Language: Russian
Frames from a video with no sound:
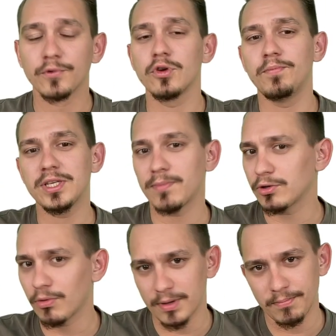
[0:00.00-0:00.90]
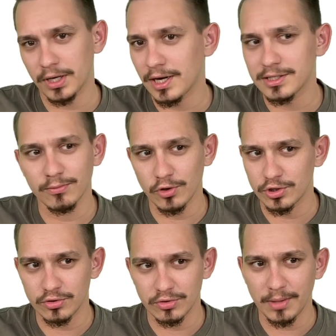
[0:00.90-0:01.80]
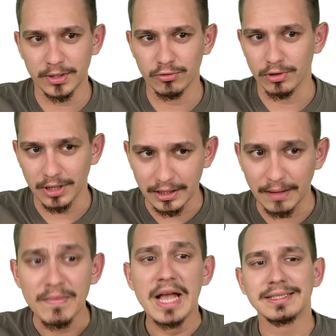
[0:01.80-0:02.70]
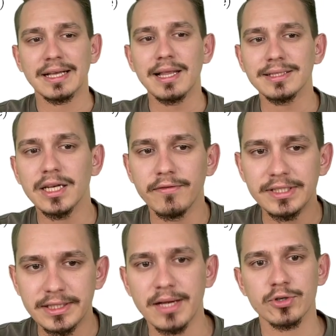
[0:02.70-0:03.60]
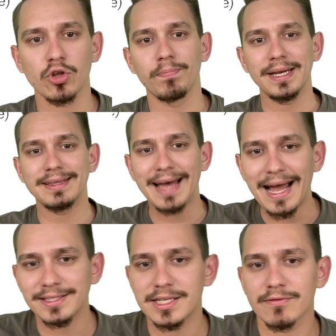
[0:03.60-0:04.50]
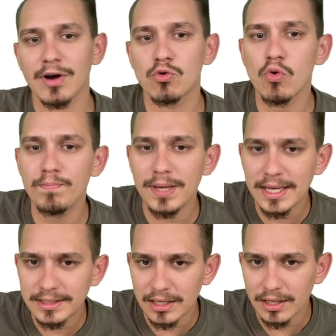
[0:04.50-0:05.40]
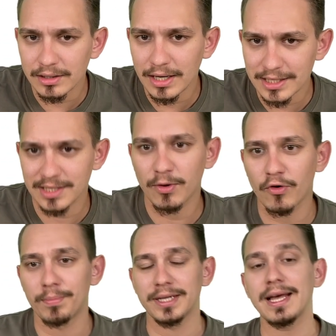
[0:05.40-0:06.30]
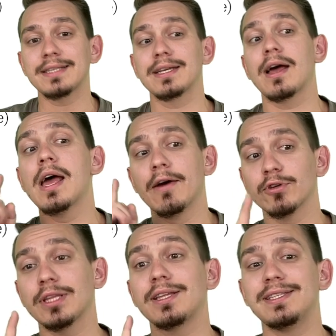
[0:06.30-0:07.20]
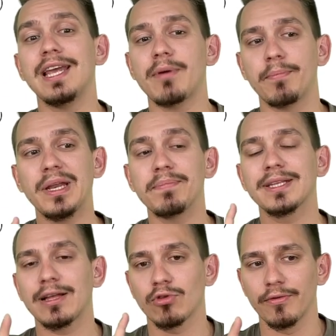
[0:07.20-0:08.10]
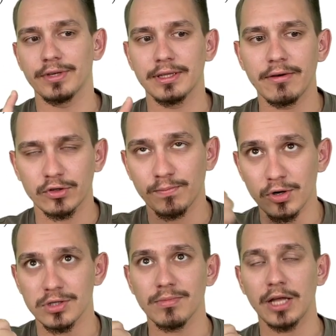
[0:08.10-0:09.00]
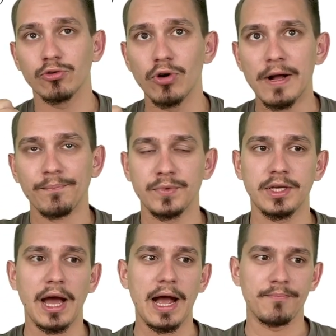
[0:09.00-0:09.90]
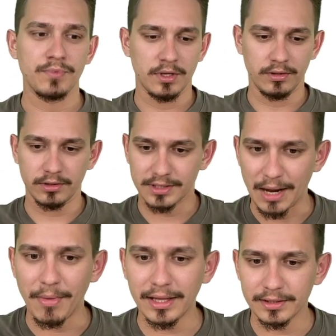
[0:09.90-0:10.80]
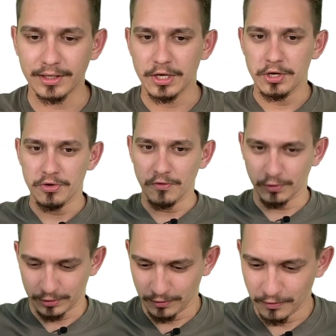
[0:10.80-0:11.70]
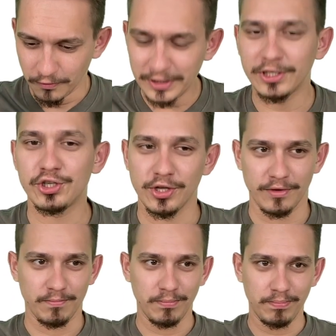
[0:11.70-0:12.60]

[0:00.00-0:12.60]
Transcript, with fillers: Ну и письма добрым, прекрасным точно сюда подходят. Ладно, согласны ли вы с тем, что предательство губительно для самого предателя? Вот эта тема при подготовке, да, вот в прошлом году я э, с командой вот вытащил